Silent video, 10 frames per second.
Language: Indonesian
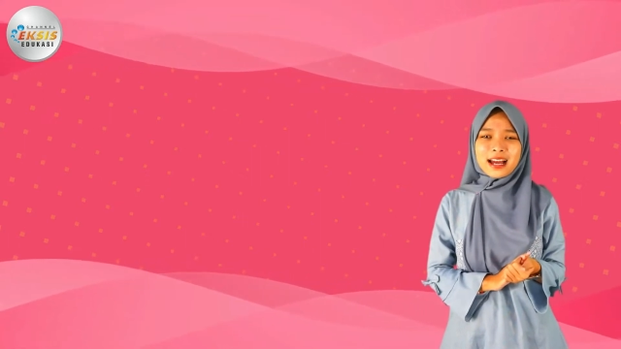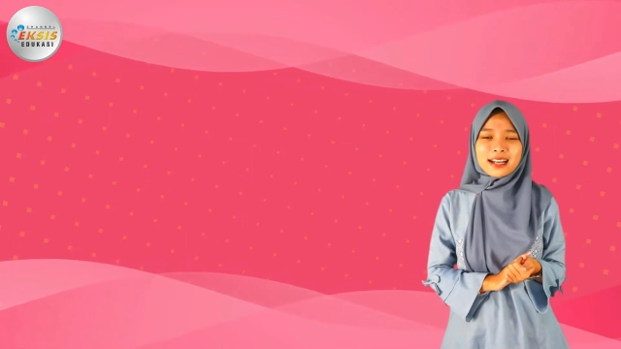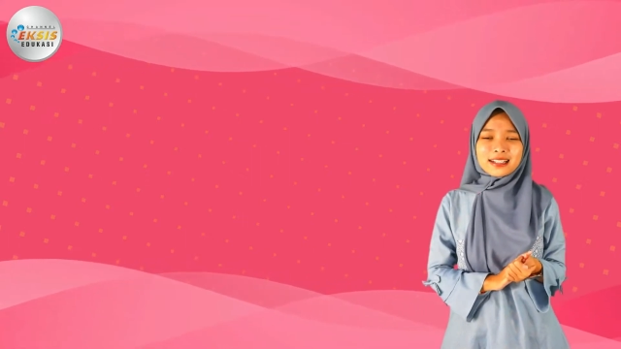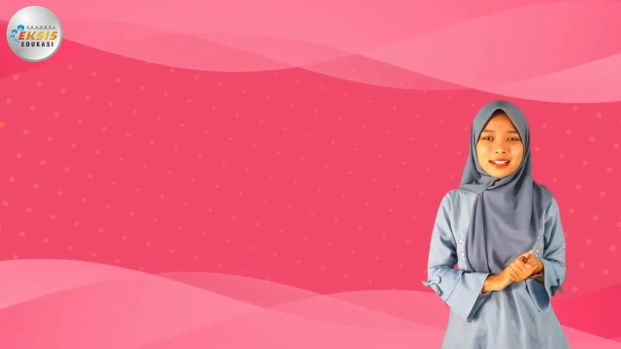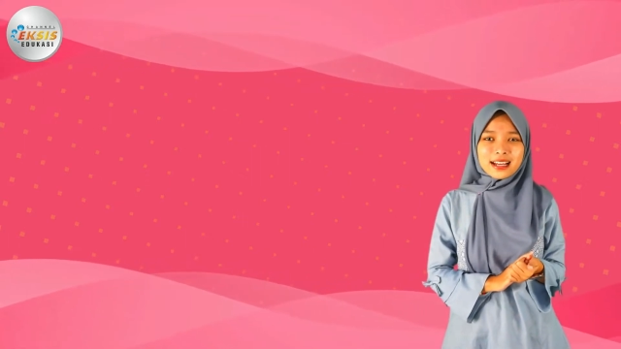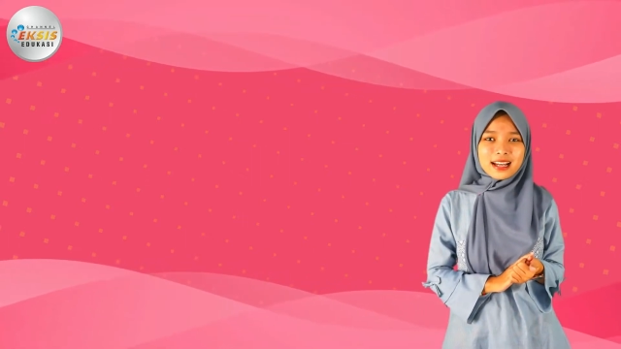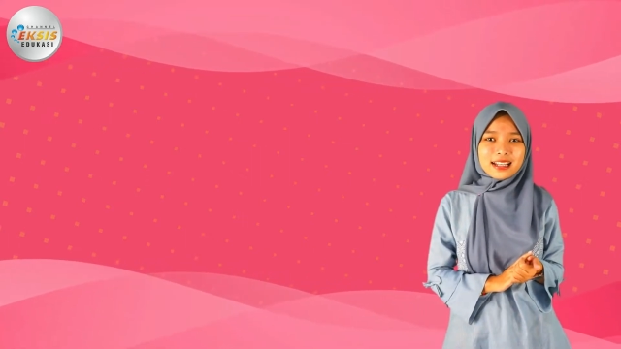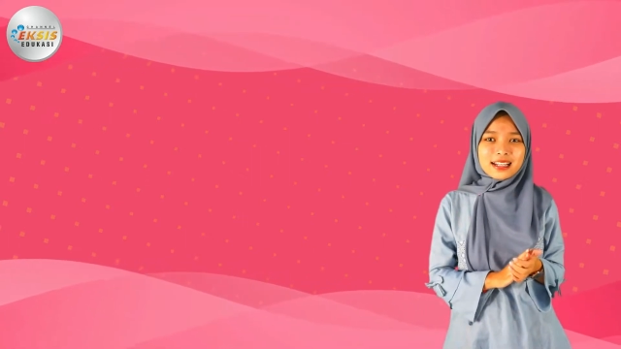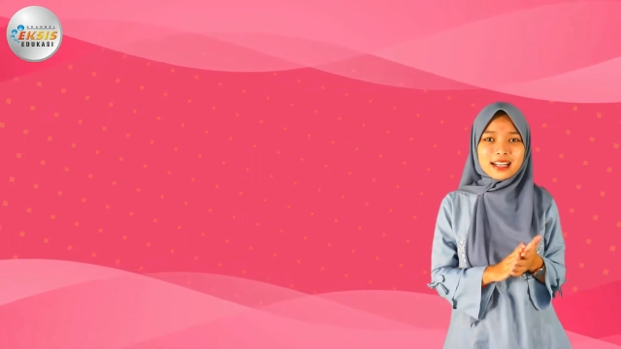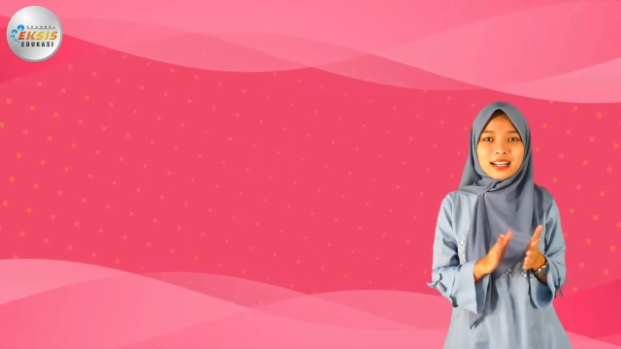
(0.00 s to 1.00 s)

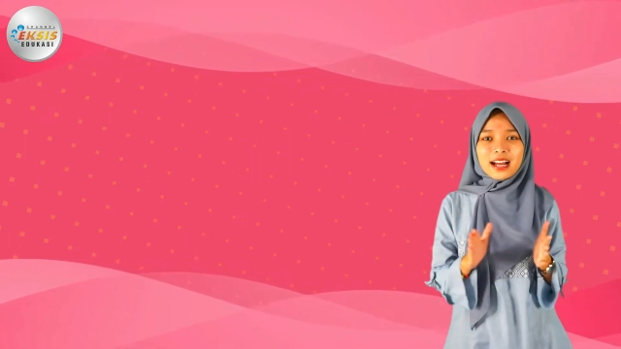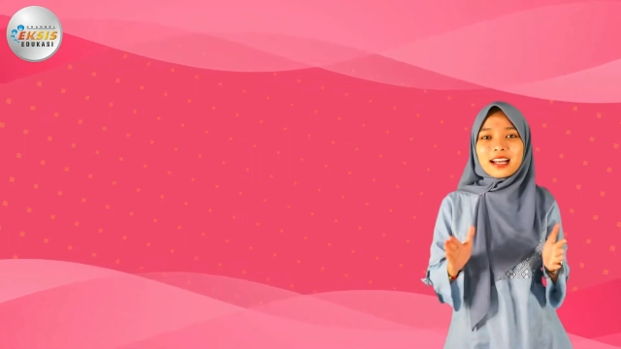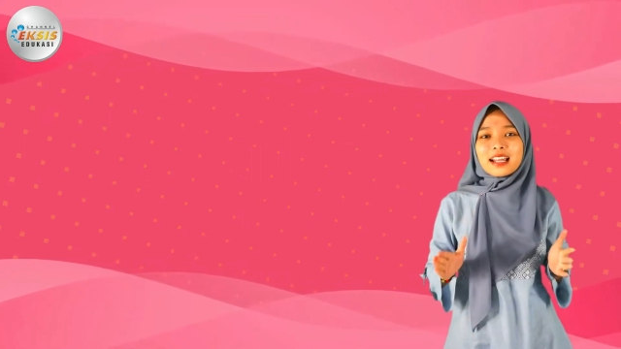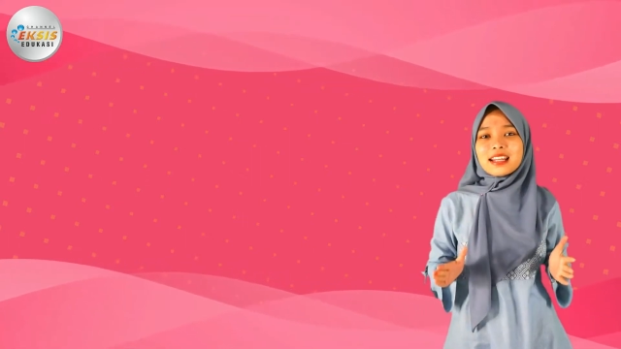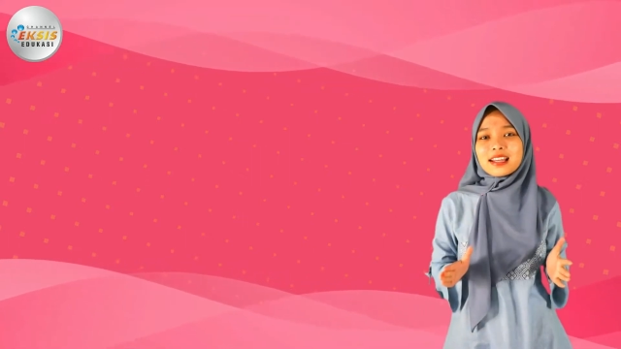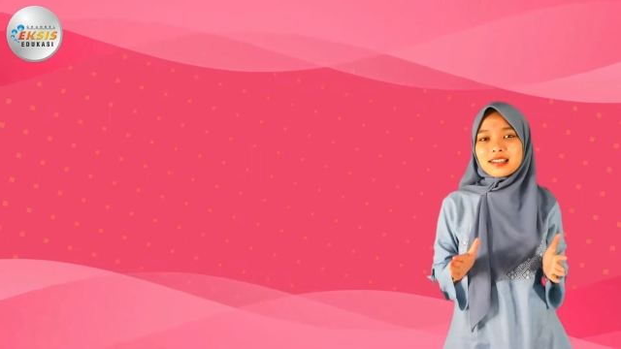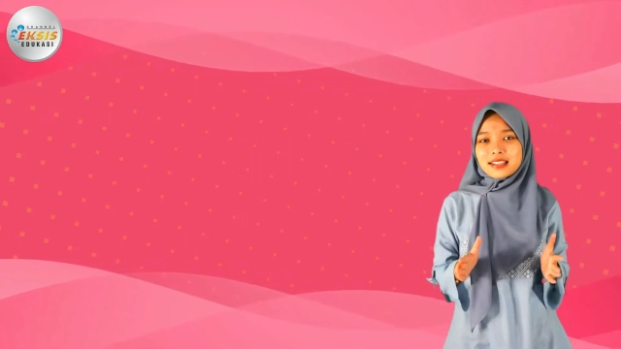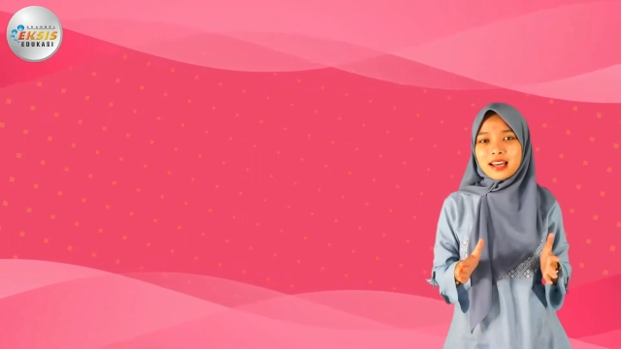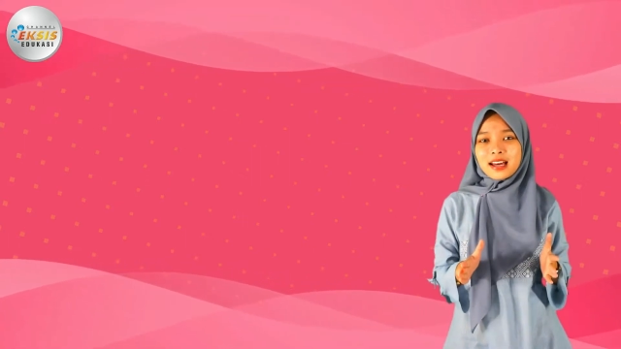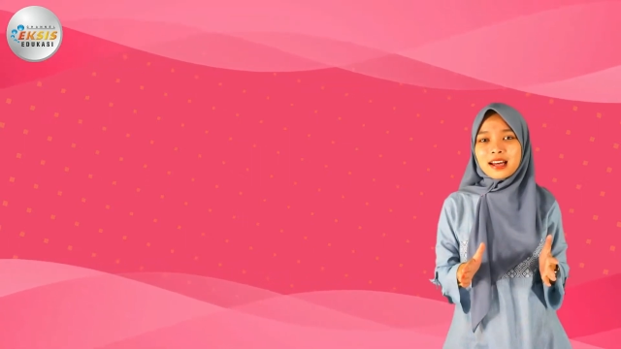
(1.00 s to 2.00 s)
Karena dengan keadaan yang
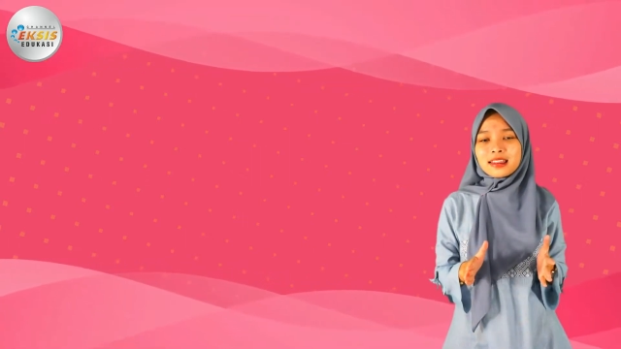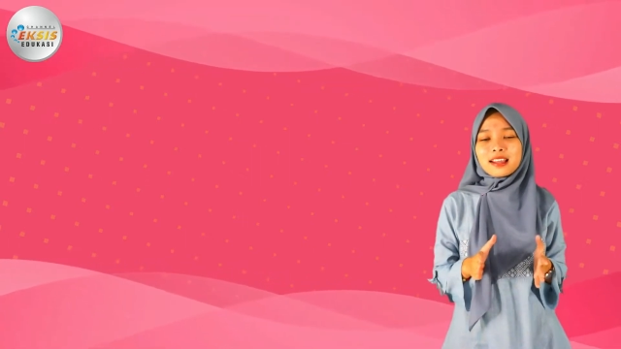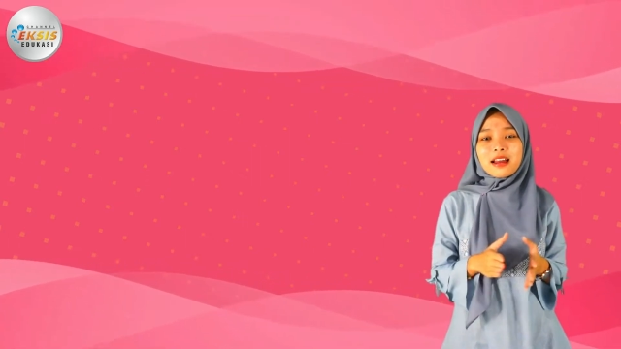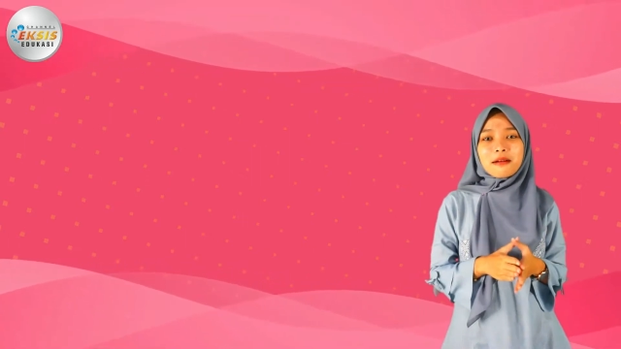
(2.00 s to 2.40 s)
sehat